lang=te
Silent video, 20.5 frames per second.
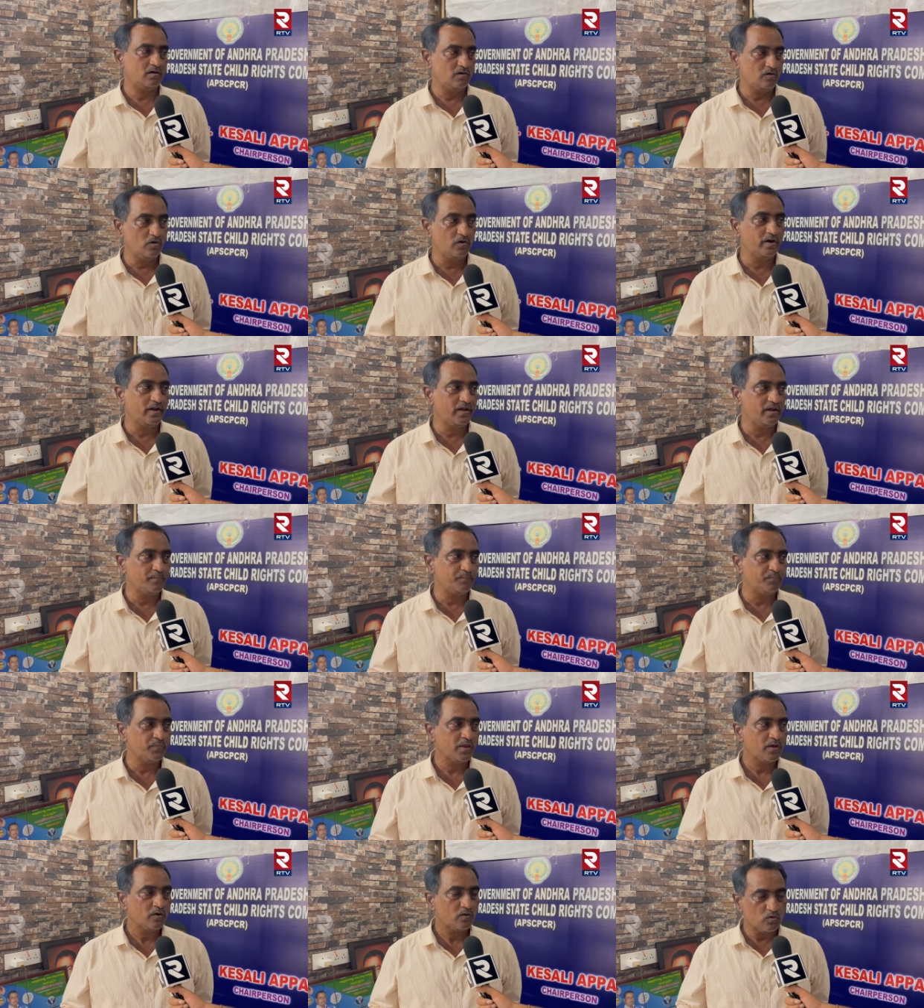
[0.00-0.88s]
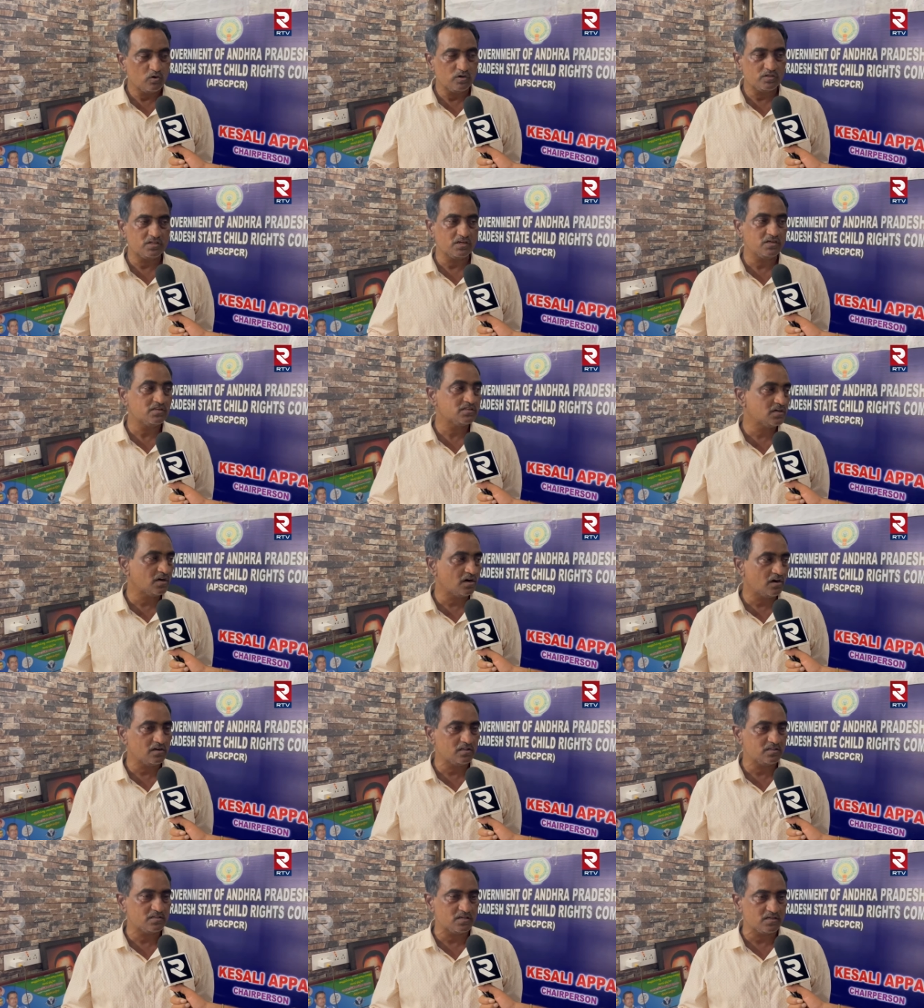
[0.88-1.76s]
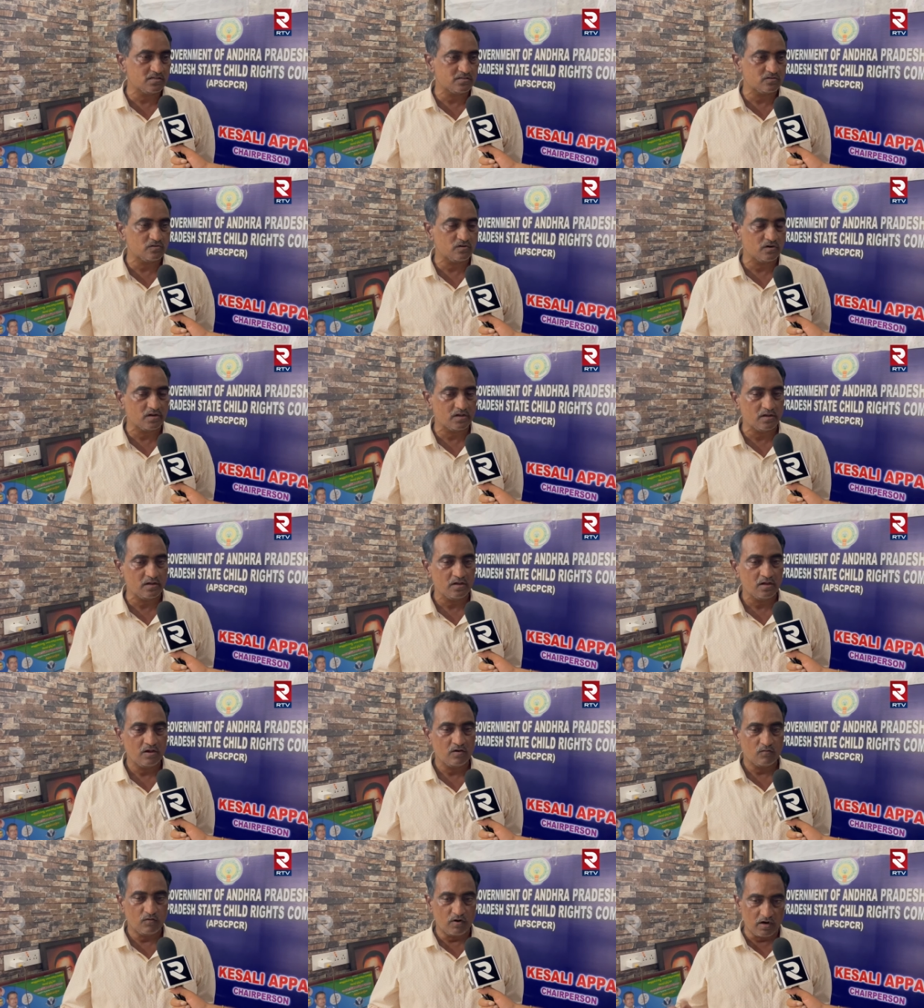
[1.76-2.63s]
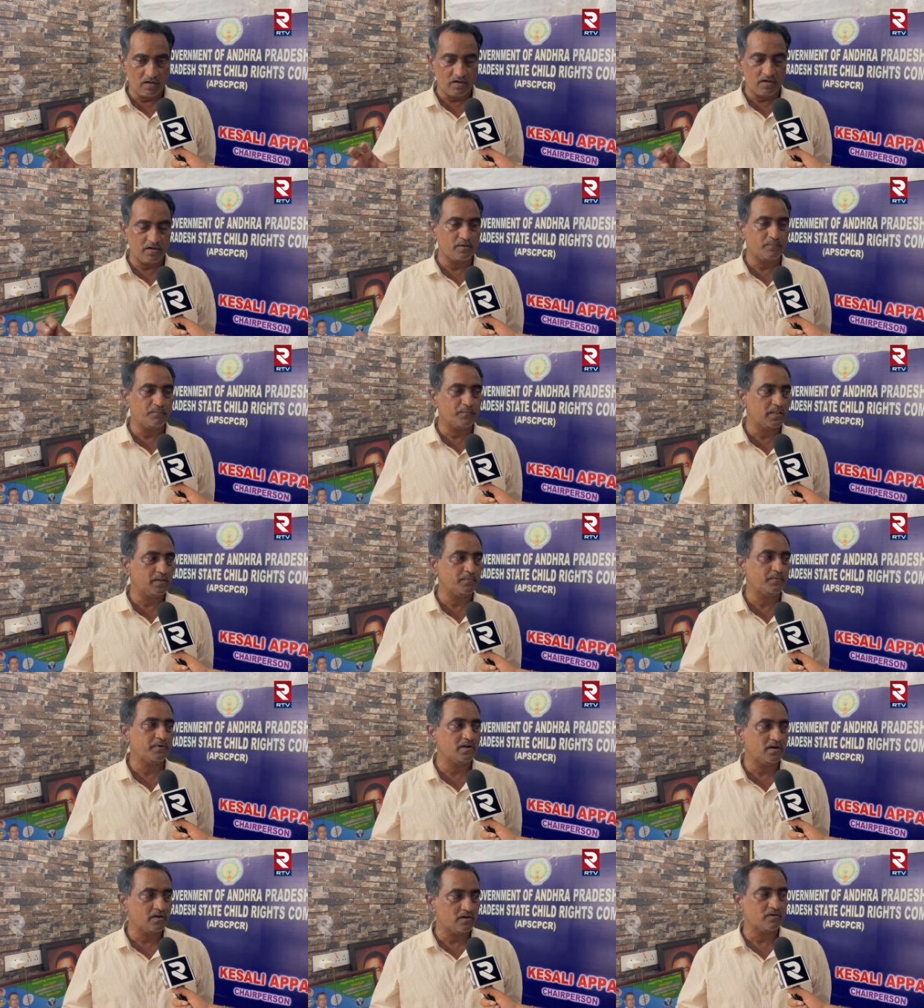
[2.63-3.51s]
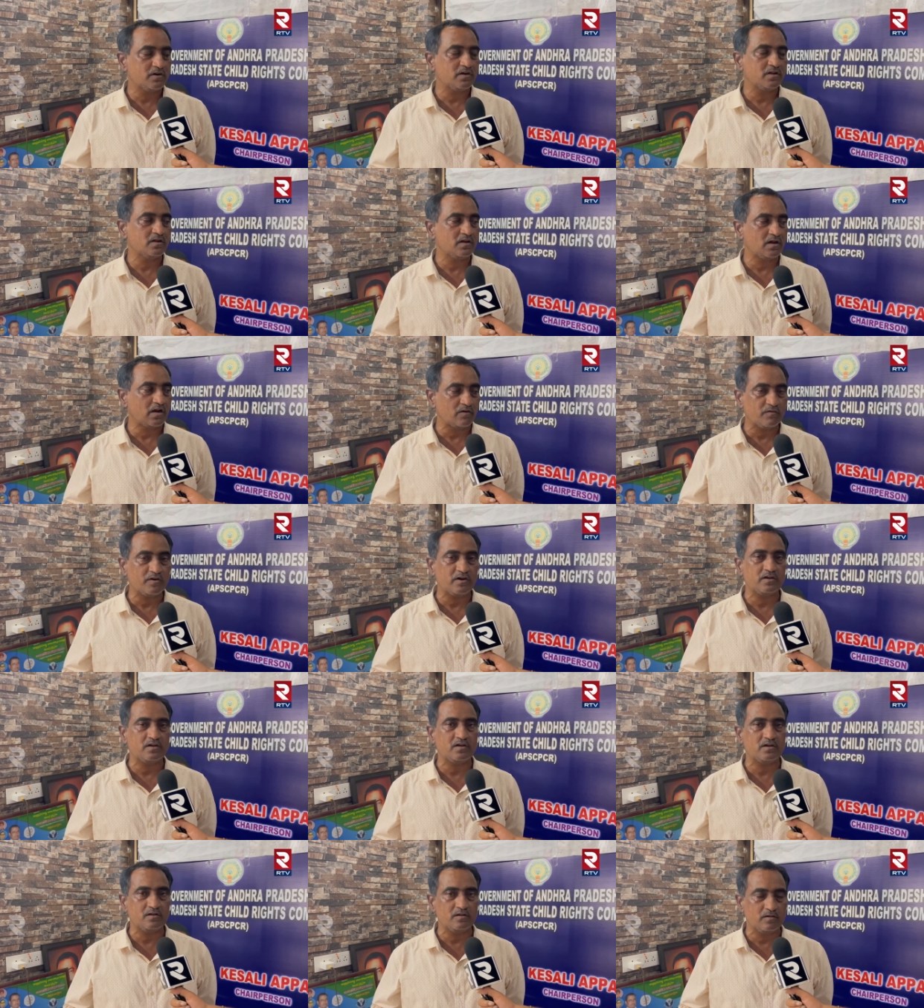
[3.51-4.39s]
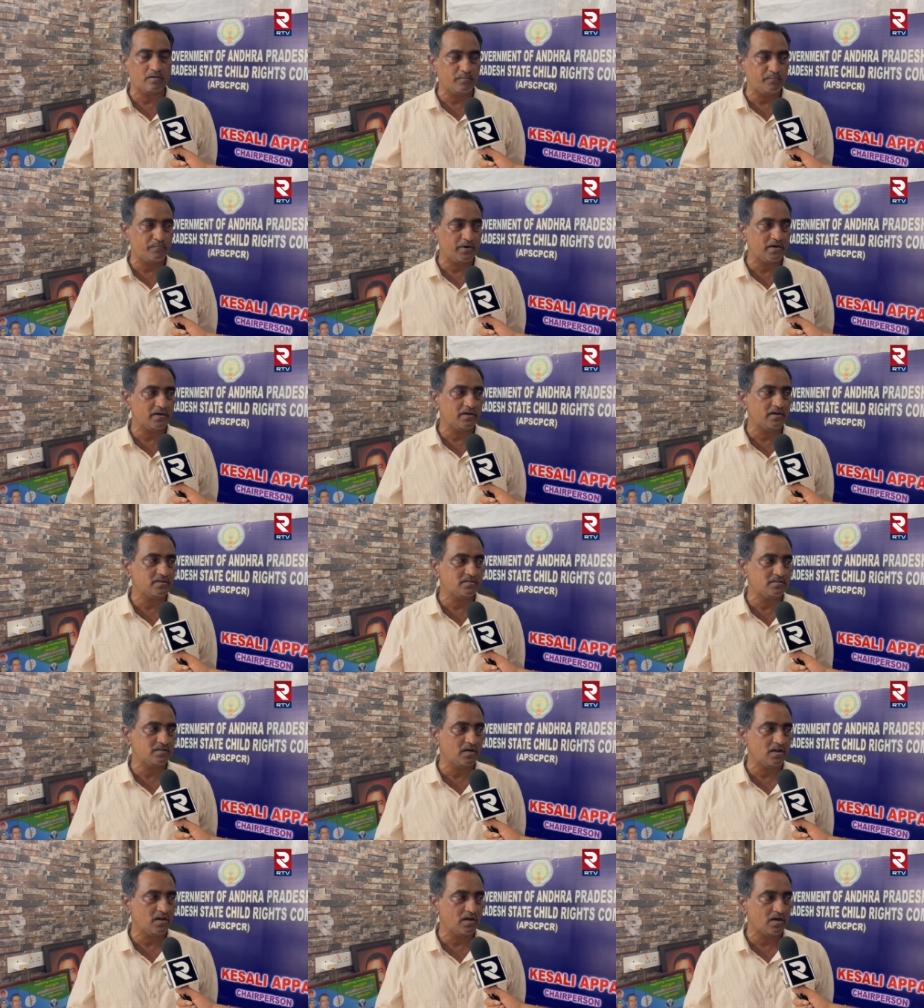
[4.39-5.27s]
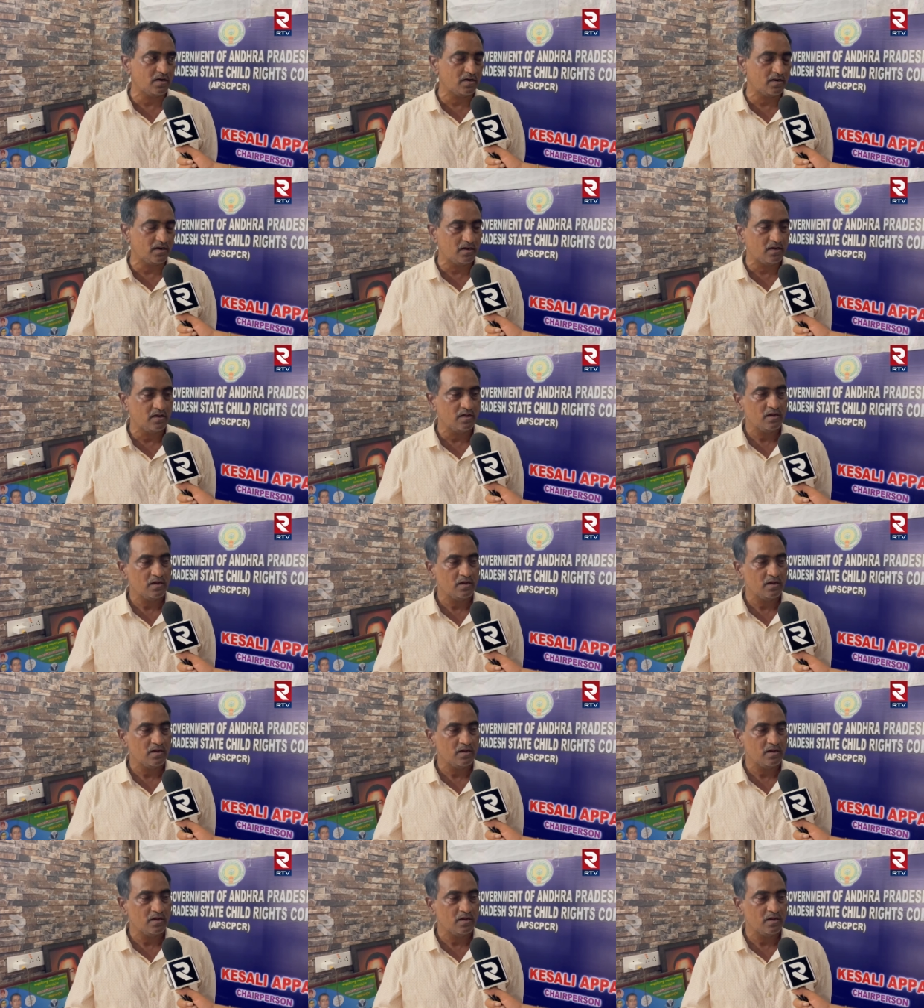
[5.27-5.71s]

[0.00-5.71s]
లోనై కొన్ని చెడు స్నేహాలు చేసుకొని వాళ్ళ నుండి ఇబ్బంది పడి ఇటువంటి అన్వాంటెడ్ ప్రెగ్నెన్సీలు కానీ